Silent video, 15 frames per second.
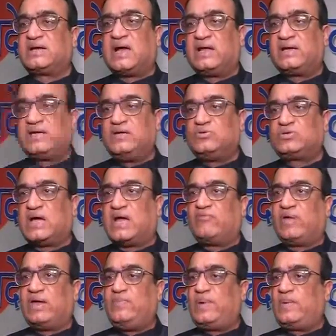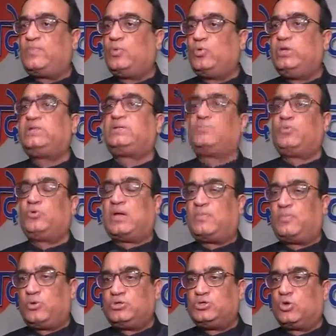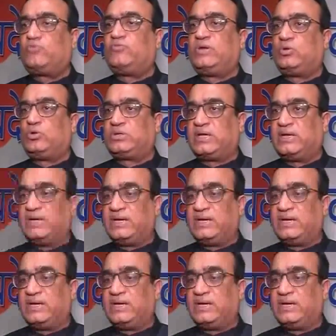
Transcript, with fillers: सरकार की उस कार्रवाई पे पूरी पूरा पुरजोर विरोध